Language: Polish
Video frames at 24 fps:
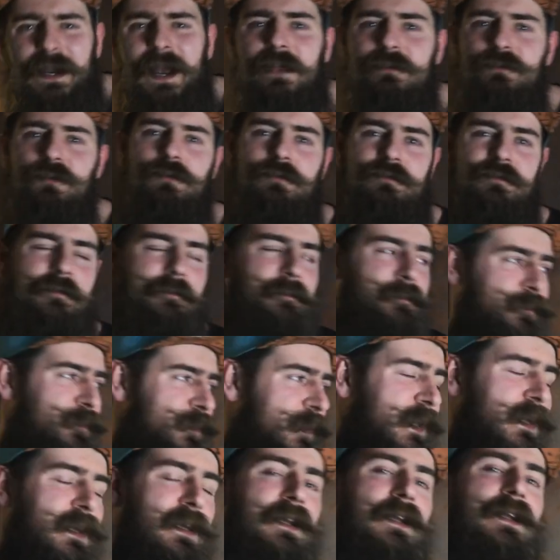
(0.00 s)
gatów,
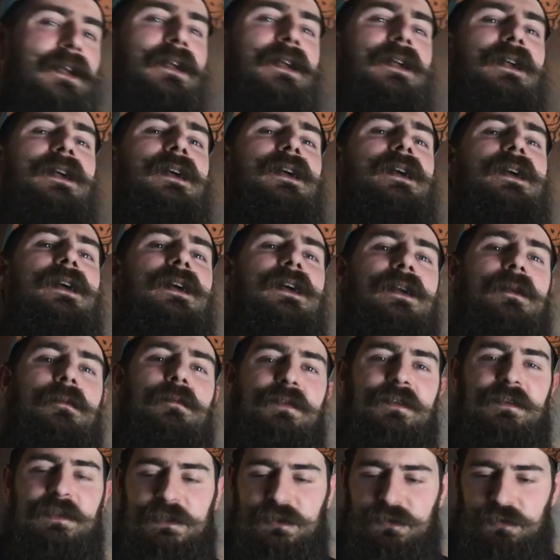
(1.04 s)

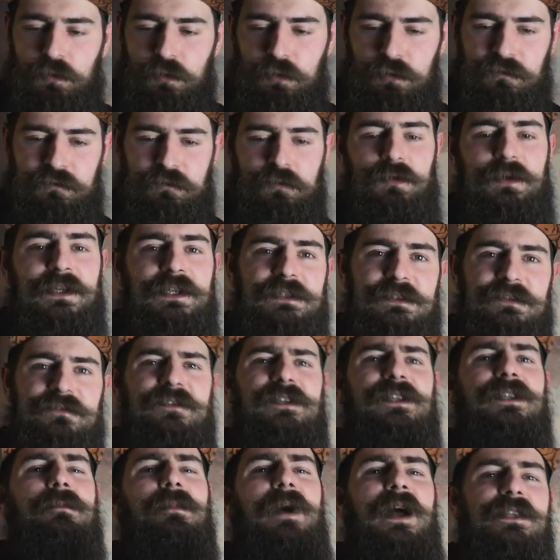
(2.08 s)
ponieważ utwór jest w
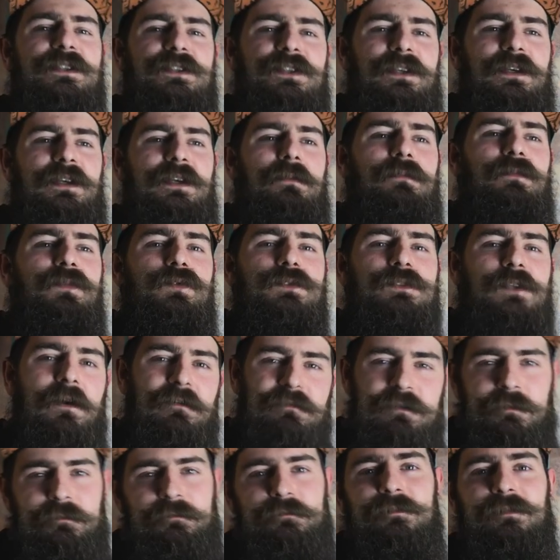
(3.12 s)
klimacie
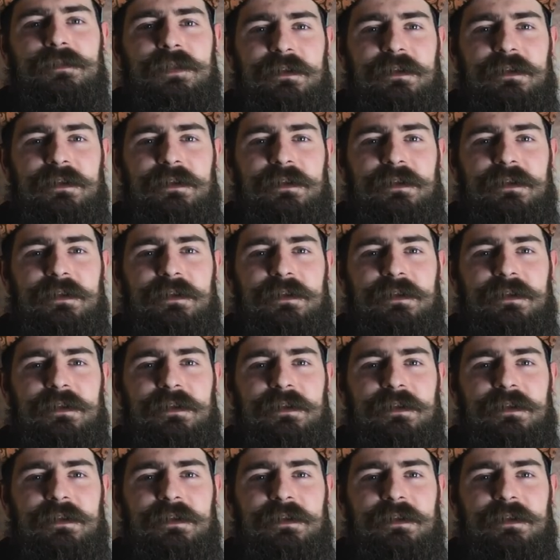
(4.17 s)
bluesowym,